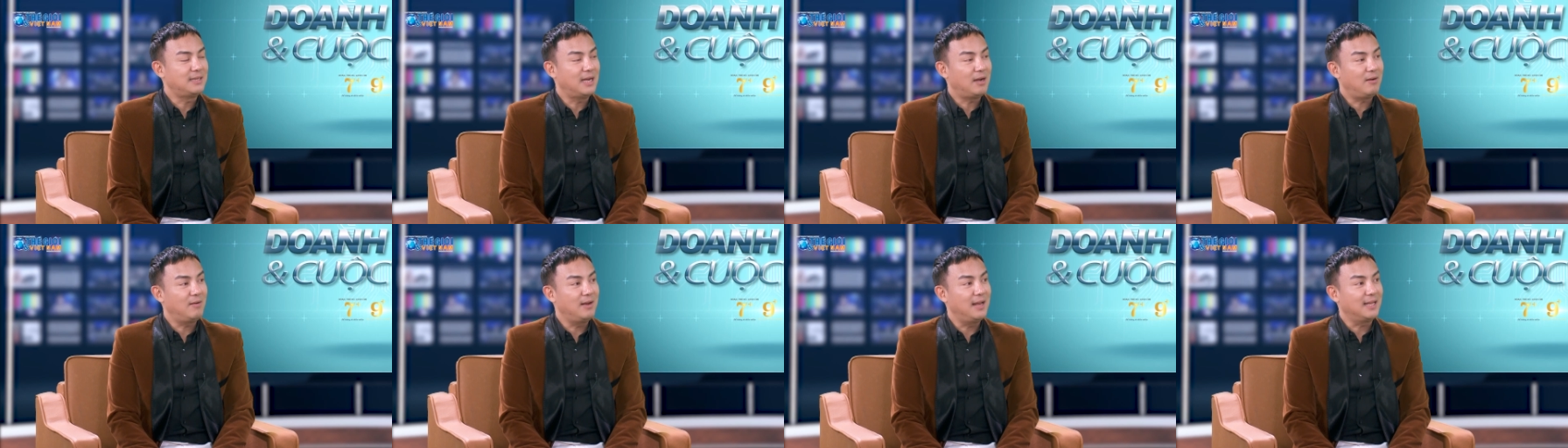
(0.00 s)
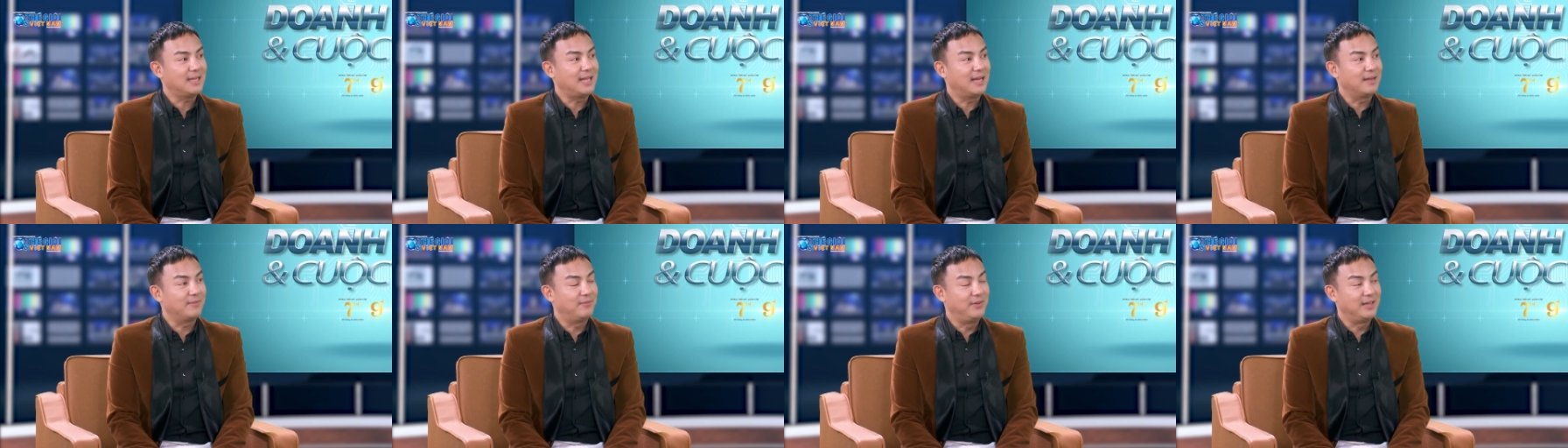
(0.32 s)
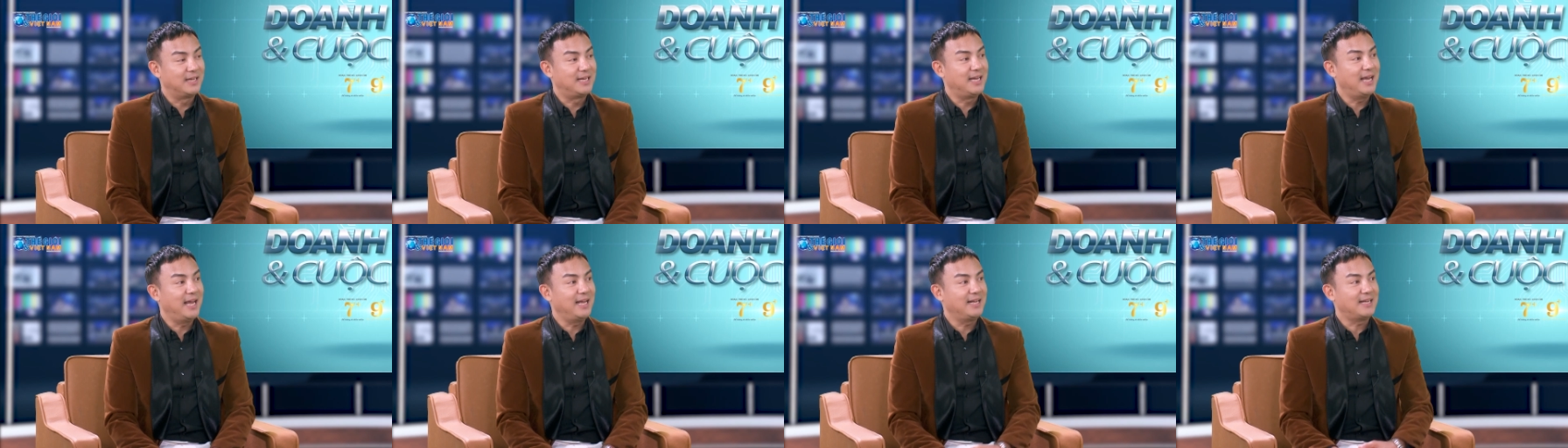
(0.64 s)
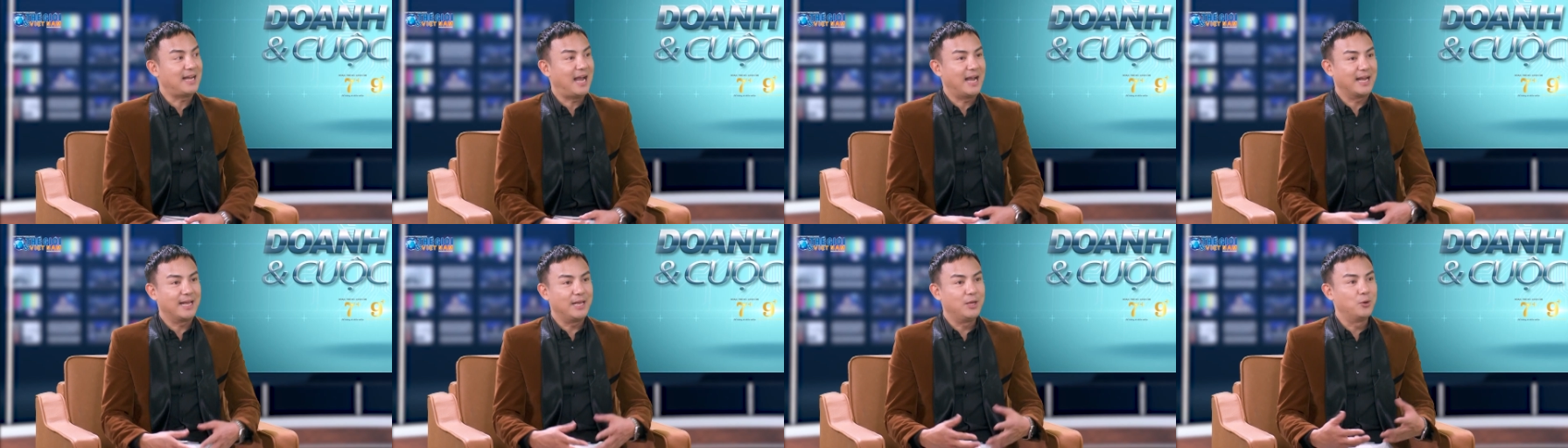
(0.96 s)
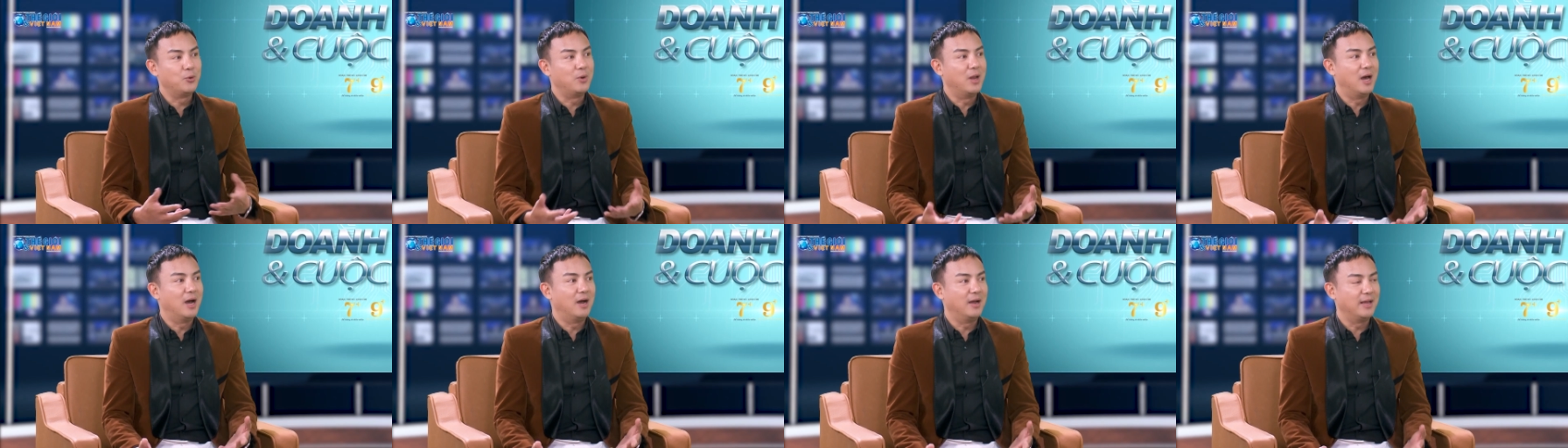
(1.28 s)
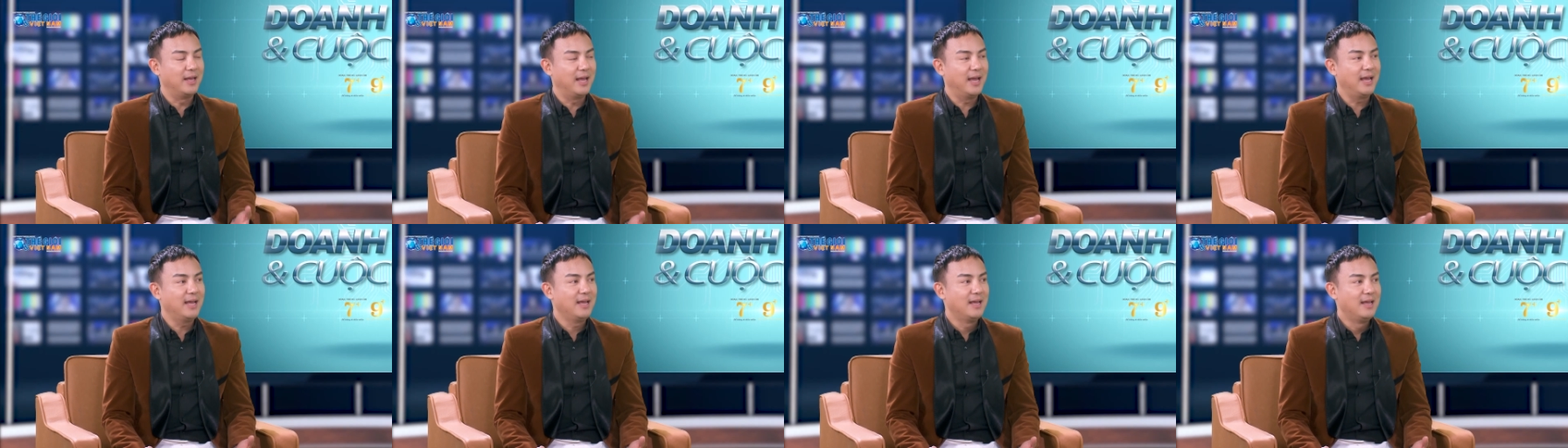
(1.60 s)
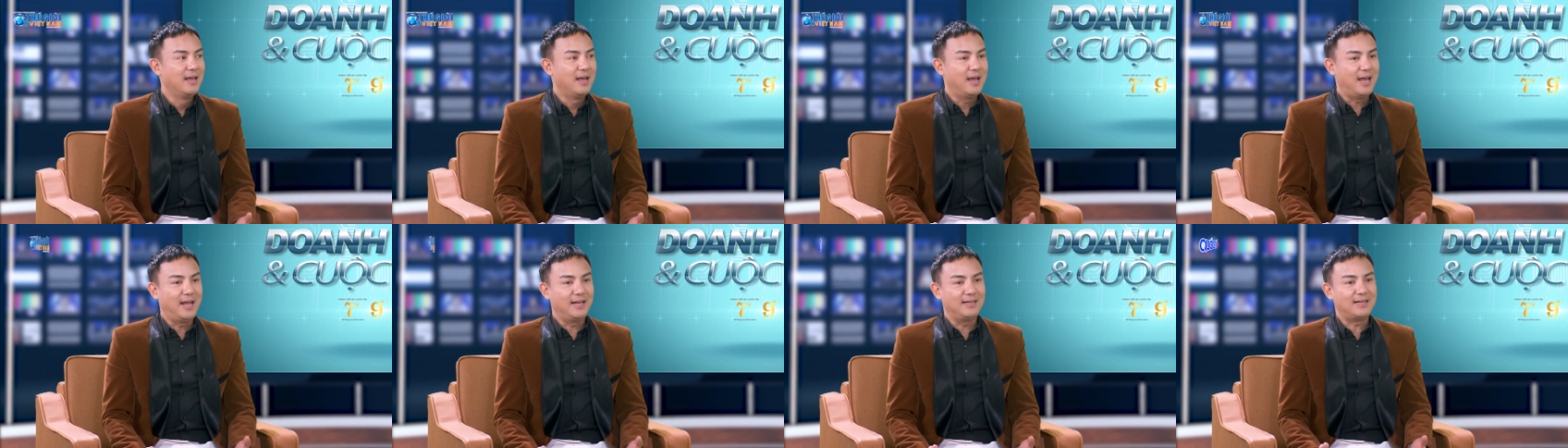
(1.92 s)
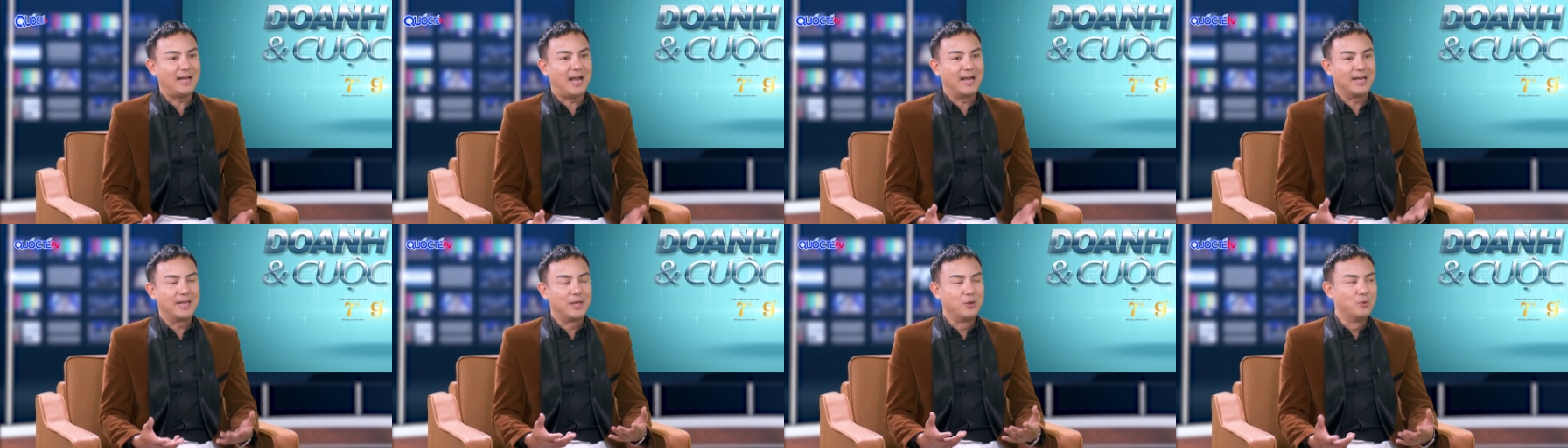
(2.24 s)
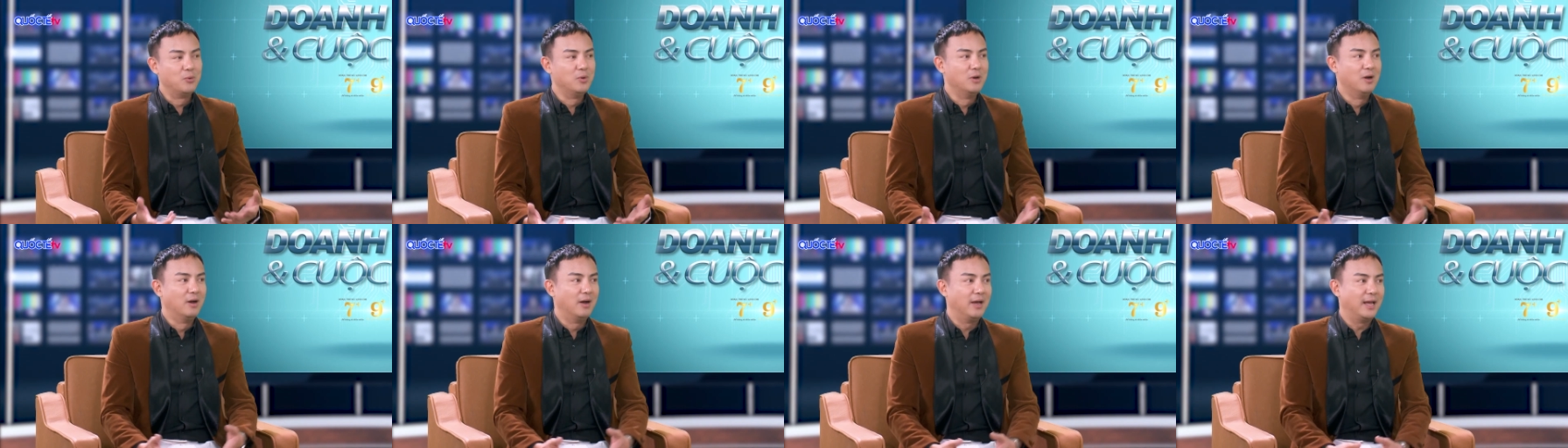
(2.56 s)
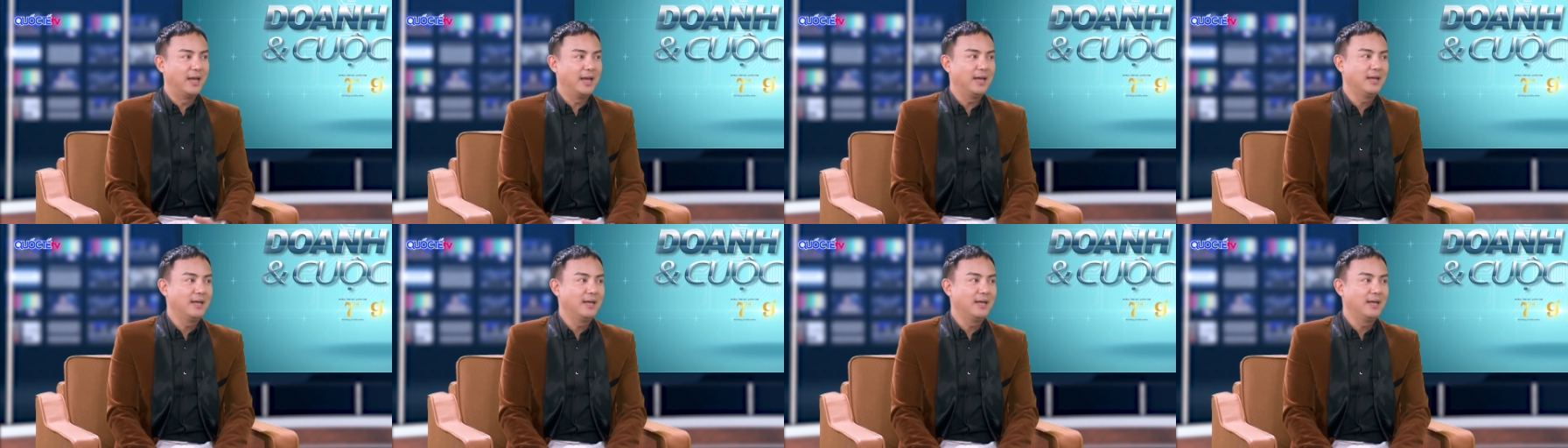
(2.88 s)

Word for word: Chắc có lẽ tại vì khi anh càng yêu đời ấy, anh càng yêu người